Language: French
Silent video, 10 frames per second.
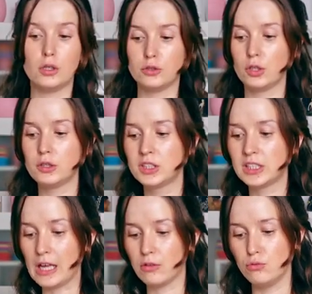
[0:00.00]
euh, d'os
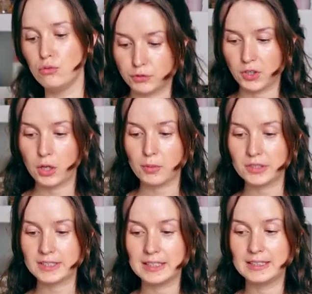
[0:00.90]
charnus Je vais
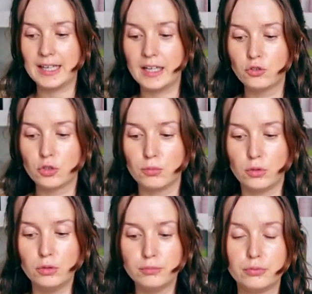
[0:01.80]
commencer
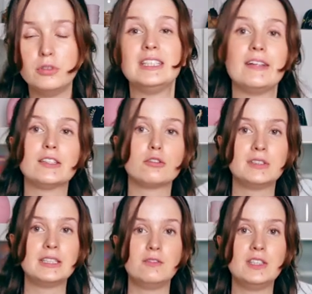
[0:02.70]
directement puis ça va être une
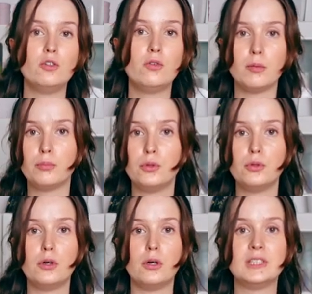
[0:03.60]
petite vidéo un peu
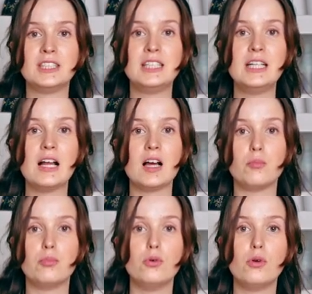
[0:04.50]
euh, chill, un
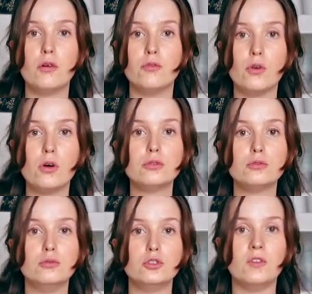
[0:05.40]
peu vlog
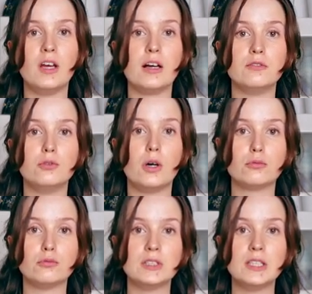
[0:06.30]
où je vais vous
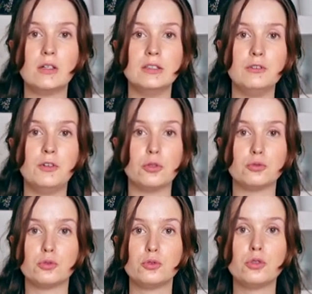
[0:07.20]
raconter différentes
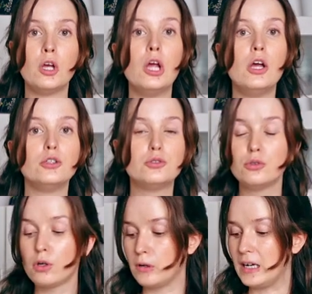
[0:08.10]
choses
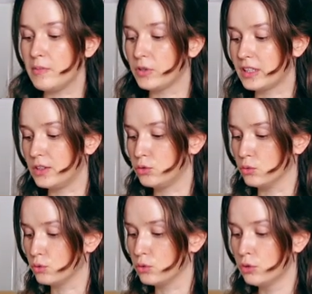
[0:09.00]
sur l'alimentation
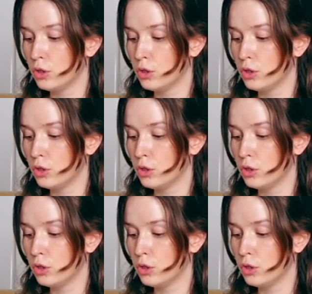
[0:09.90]
crue